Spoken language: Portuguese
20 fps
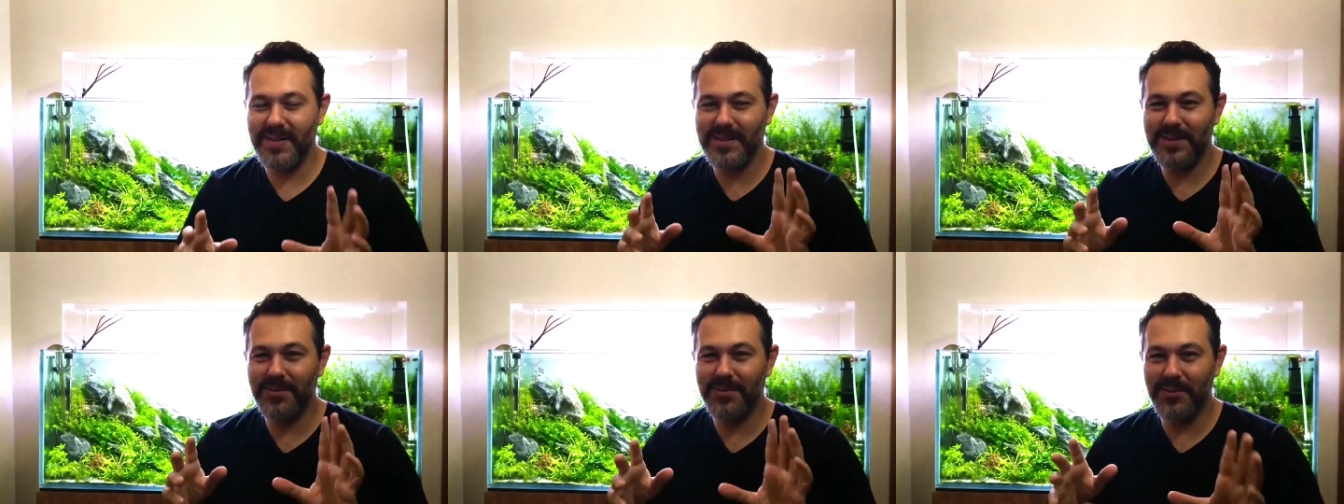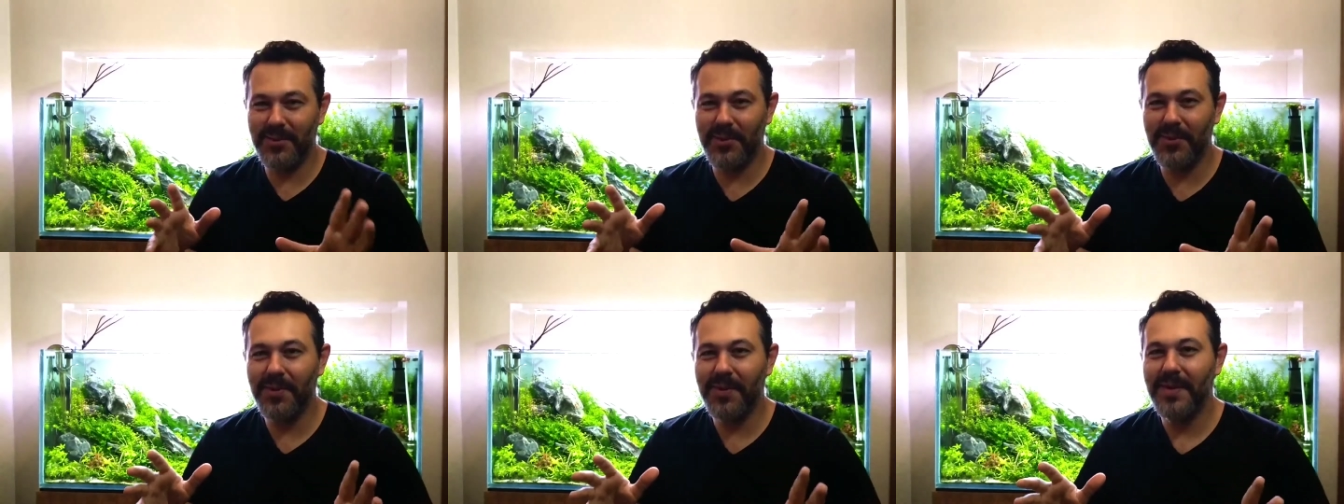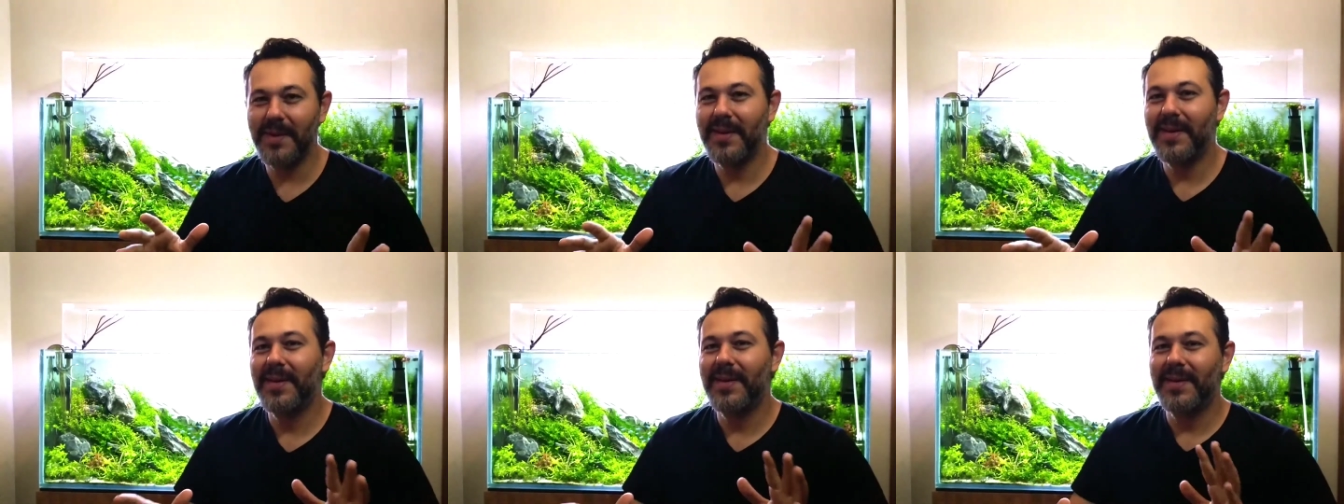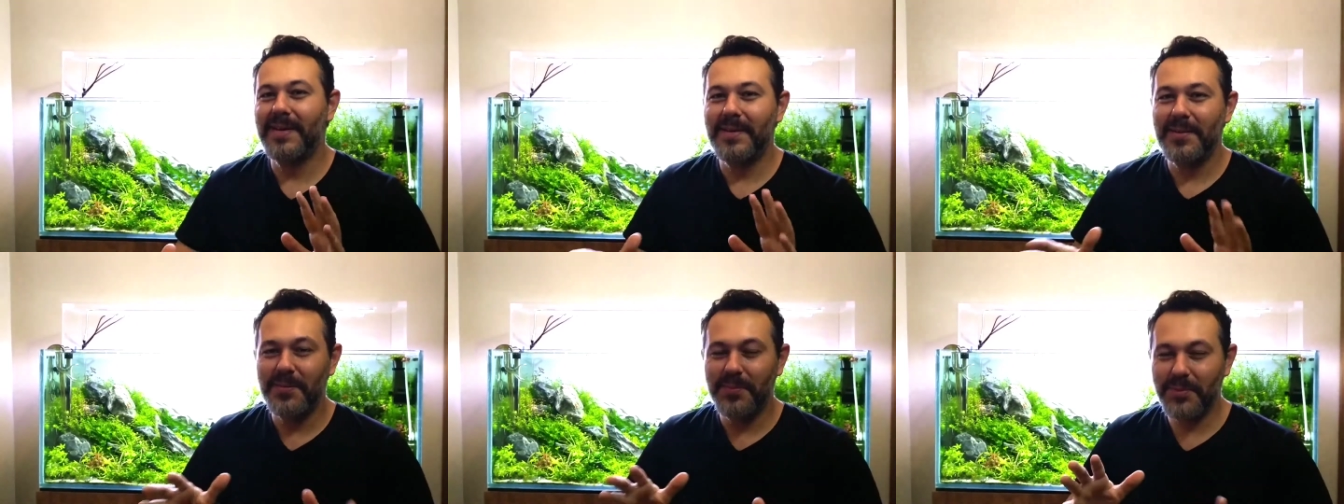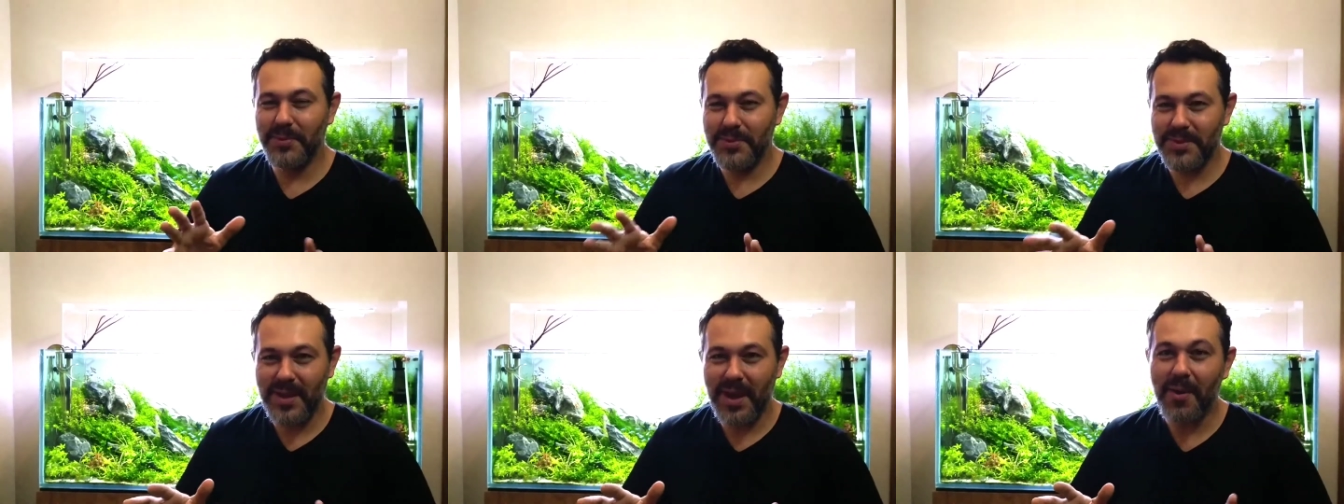mas eu vou
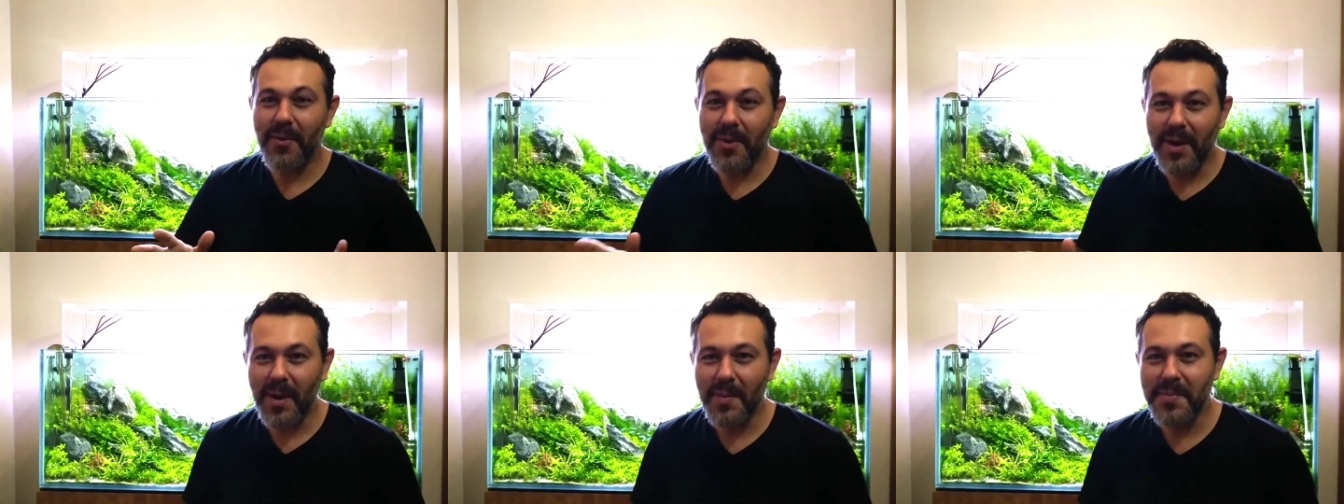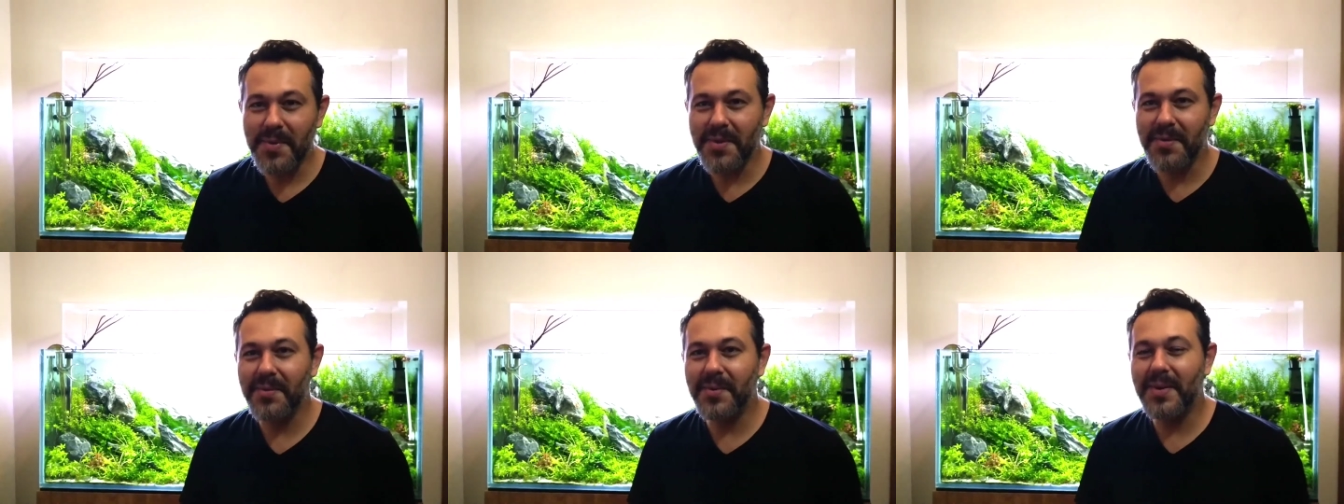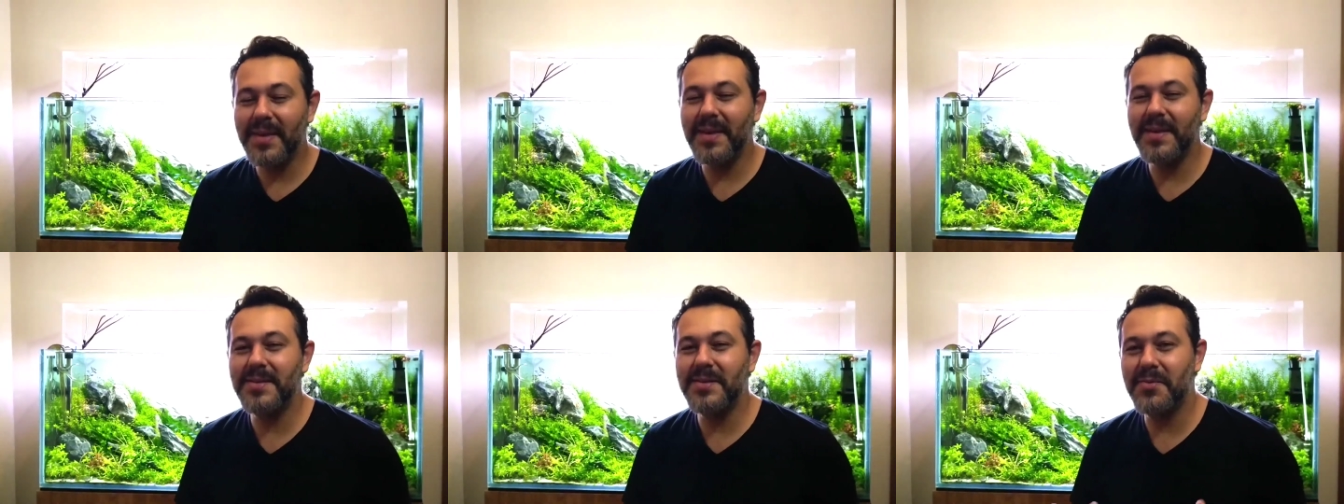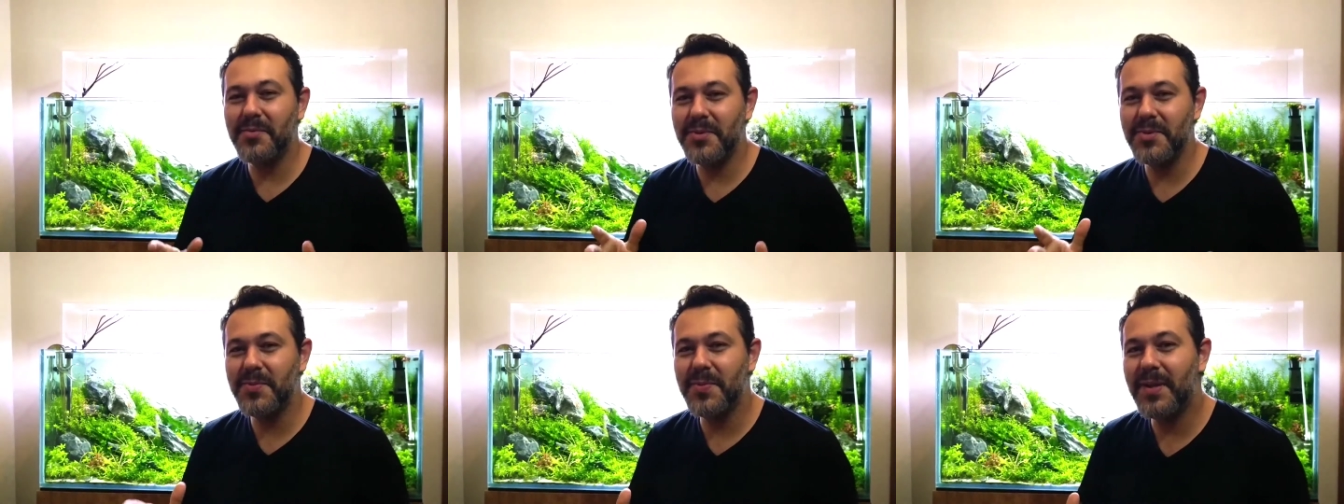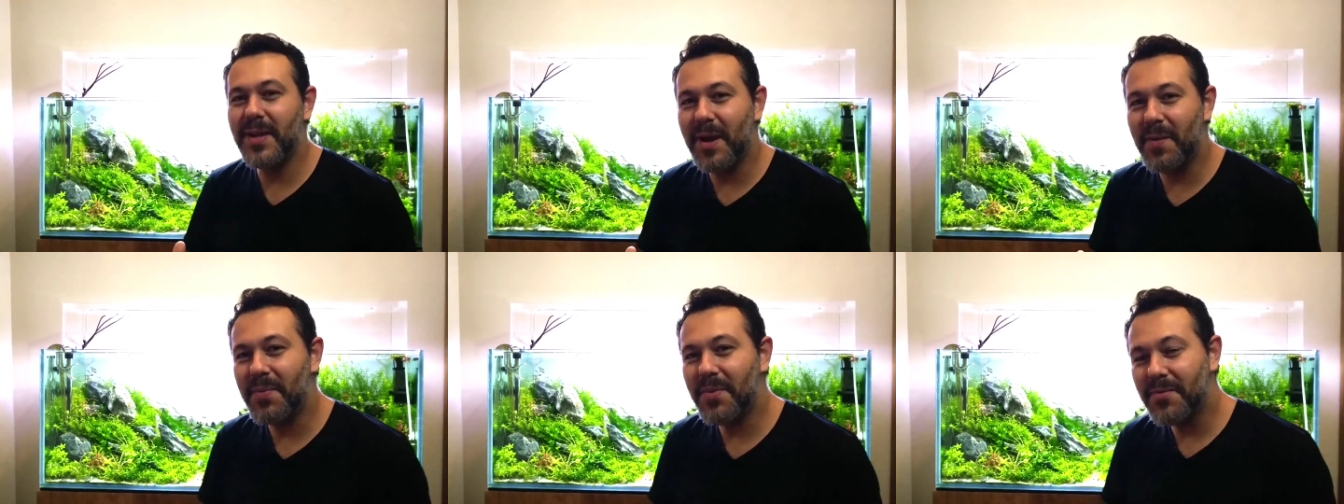buscar um caminho aqui e já vou
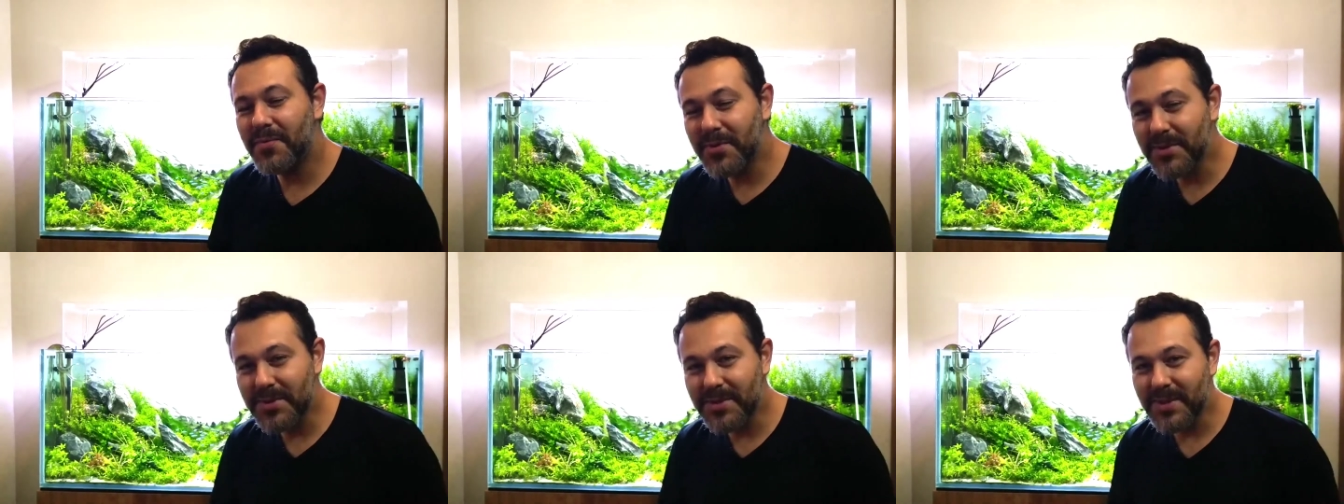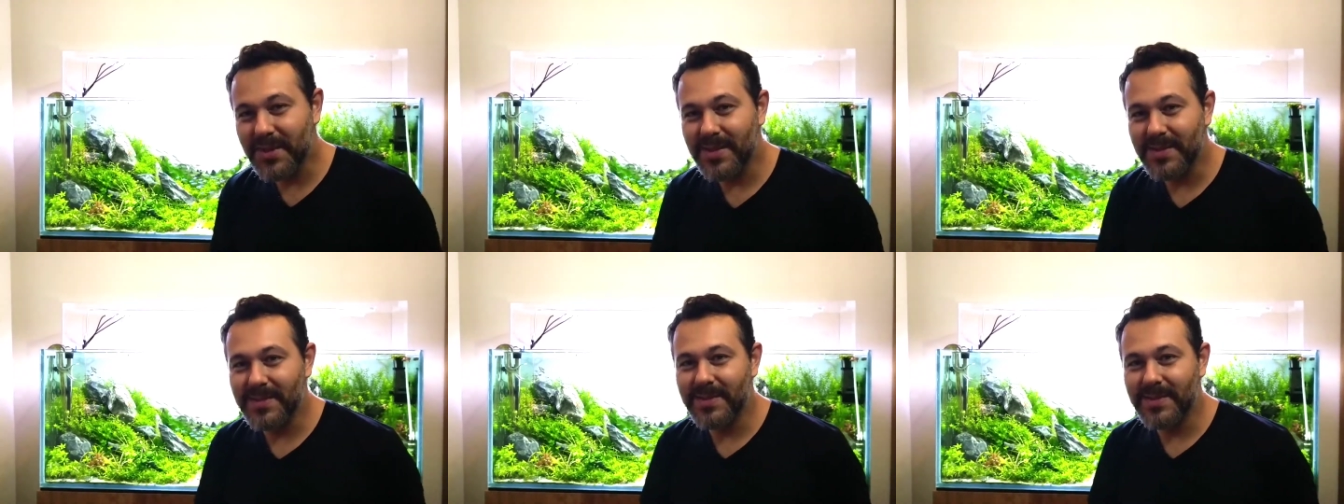explicar para vocês.